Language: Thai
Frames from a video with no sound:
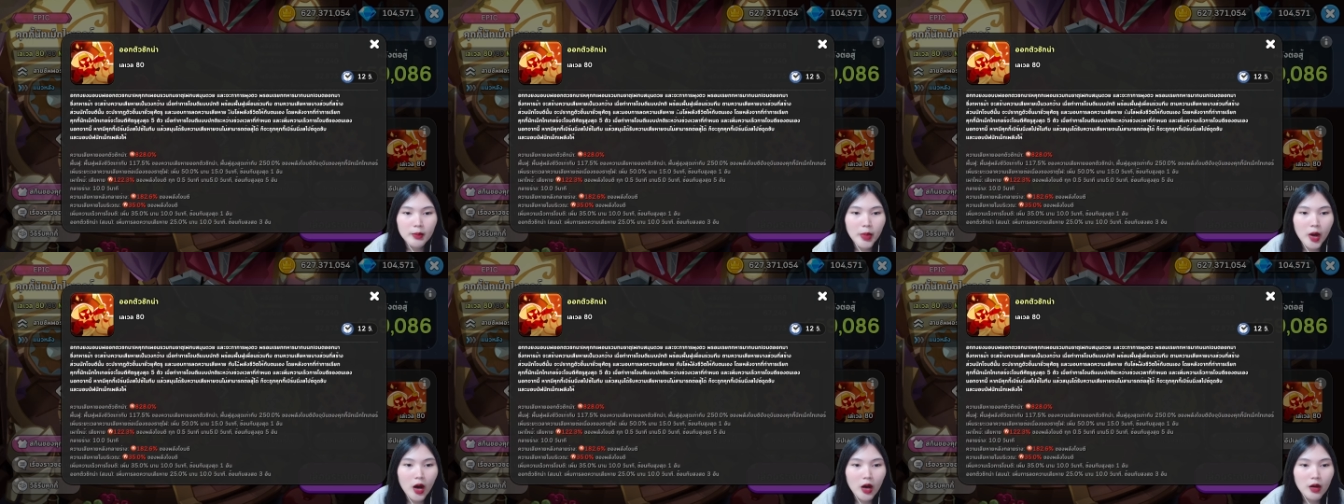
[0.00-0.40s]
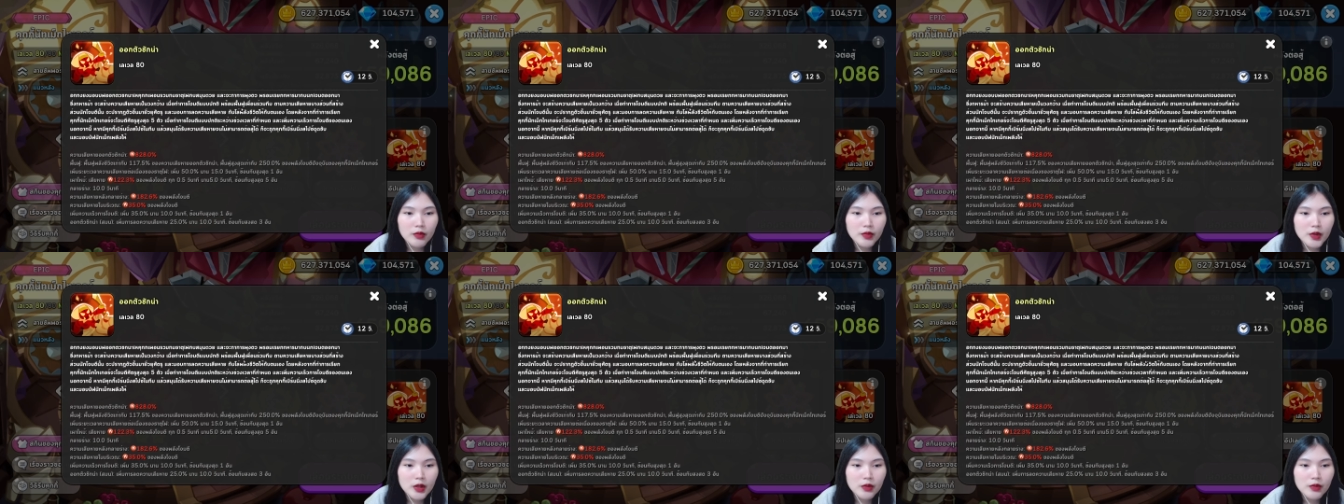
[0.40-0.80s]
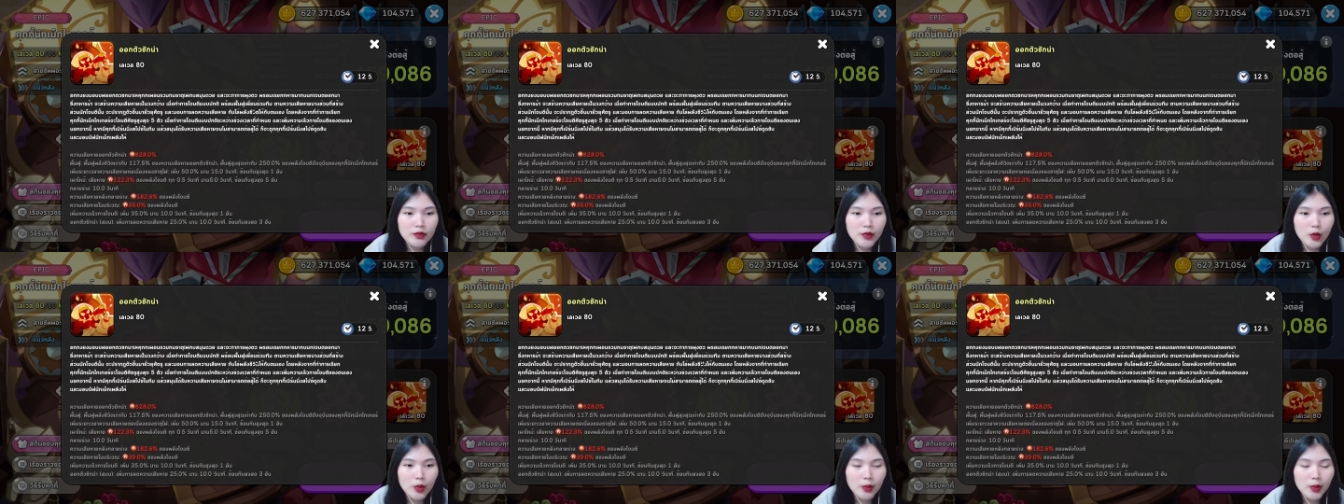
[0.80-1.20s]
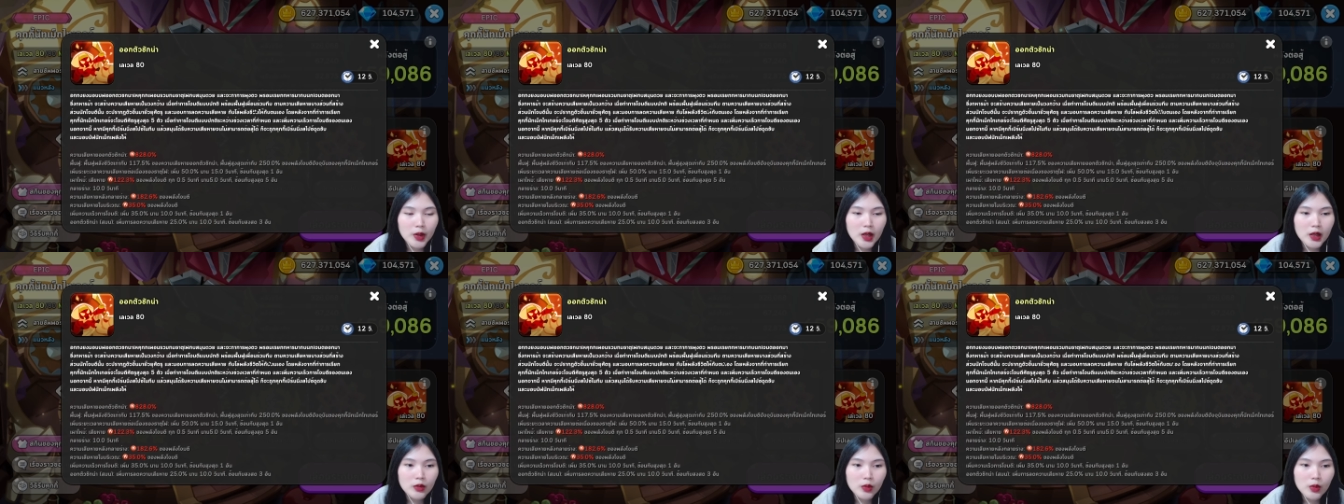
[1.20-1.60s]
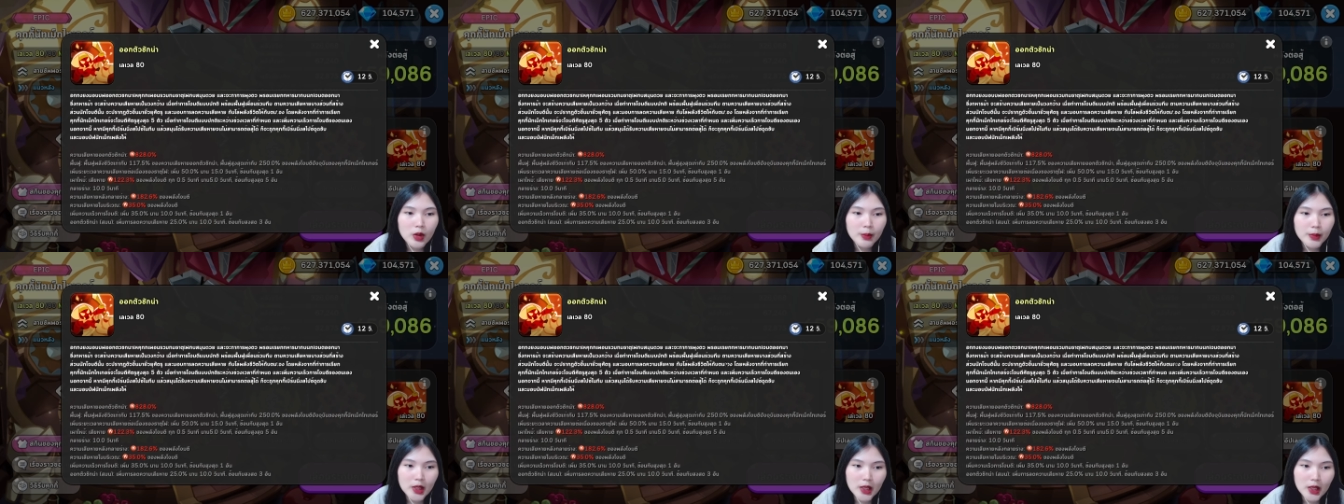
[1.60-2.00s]
พร้อมฟื้นฟูเพื่อนร่ว
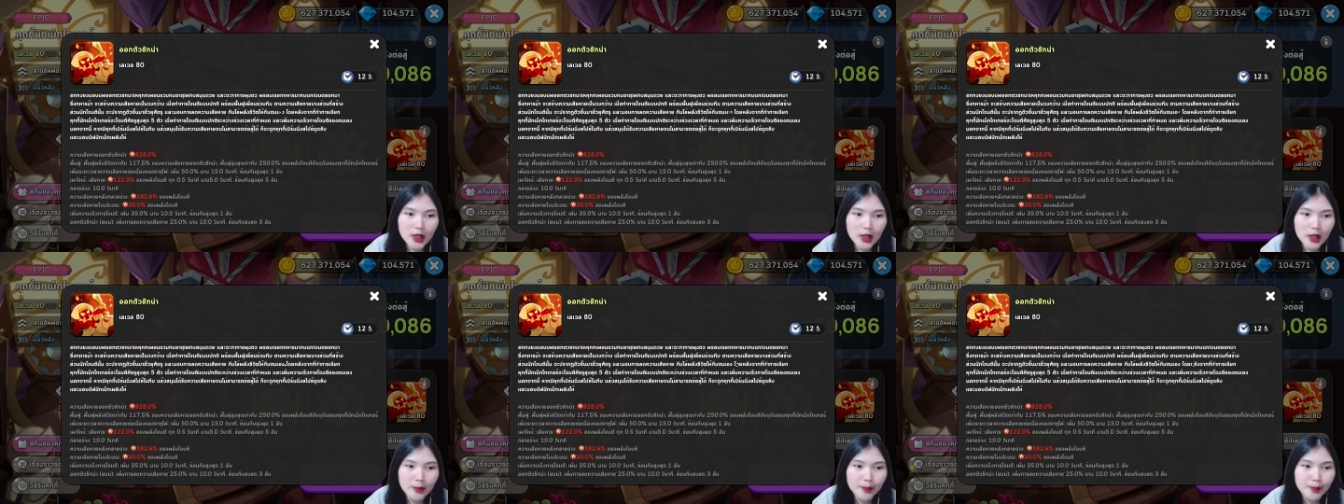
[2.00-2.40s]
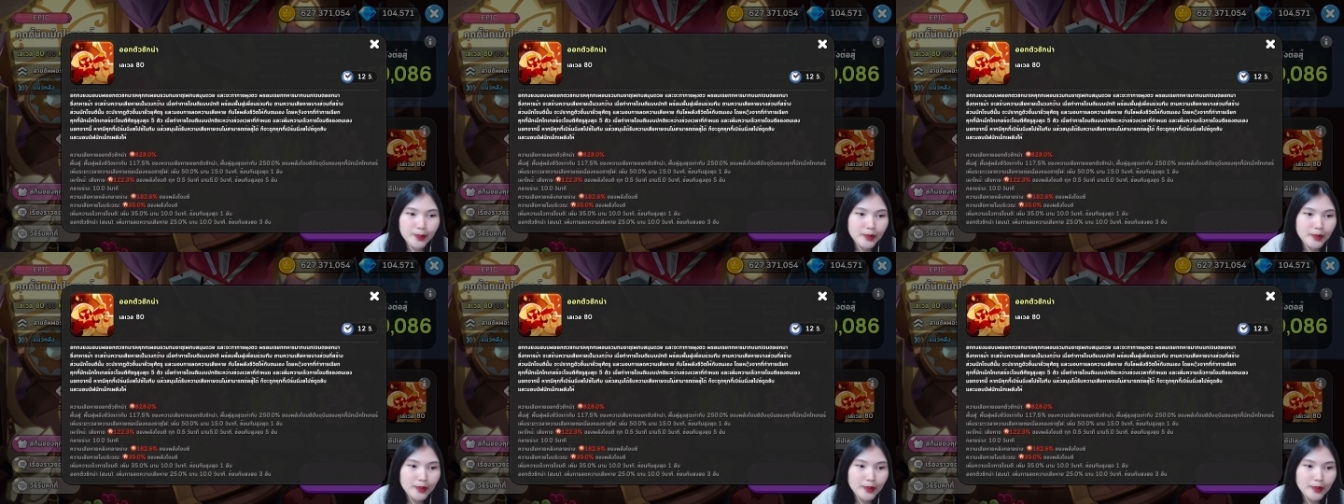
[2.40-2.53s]
มทีม